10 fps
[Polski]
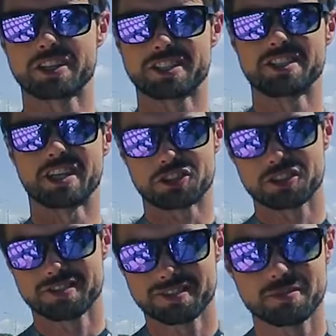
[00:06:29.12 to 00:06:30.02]
jak ten
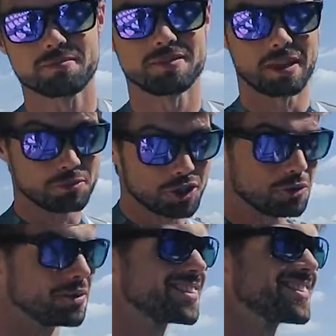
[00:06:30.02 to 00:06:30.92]
nasz, na
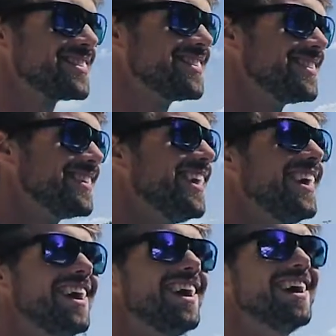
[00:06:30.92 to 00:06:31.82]
przykład.
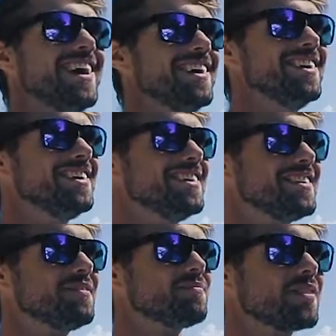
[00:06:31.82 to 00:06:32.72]
E,
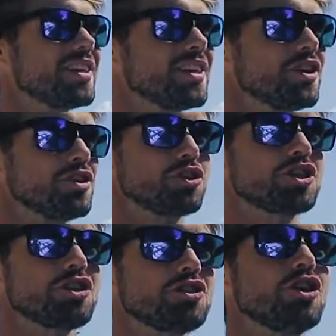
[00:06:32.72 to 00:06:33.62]
do
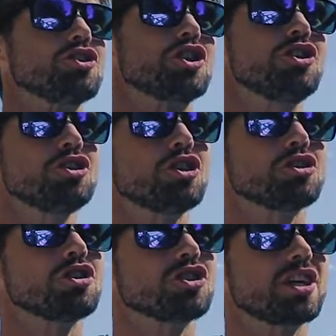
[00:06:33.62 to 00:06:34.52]
czego dążę? Chodzi o to,